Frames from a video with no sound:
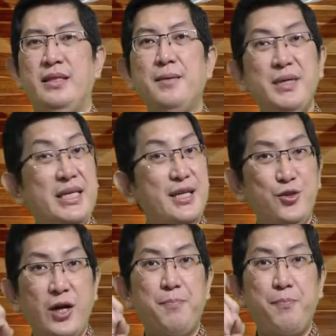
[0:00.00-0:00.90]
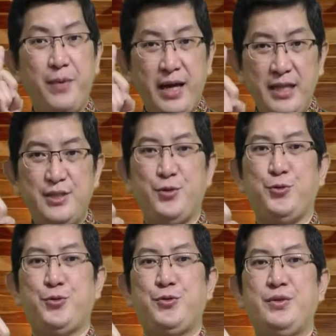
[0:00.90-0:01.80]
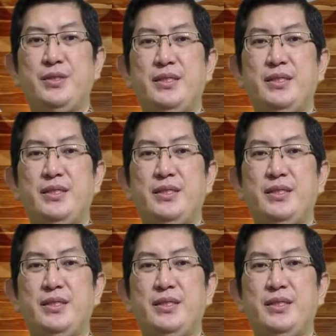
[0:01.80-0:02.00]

Demikian juga Kristus.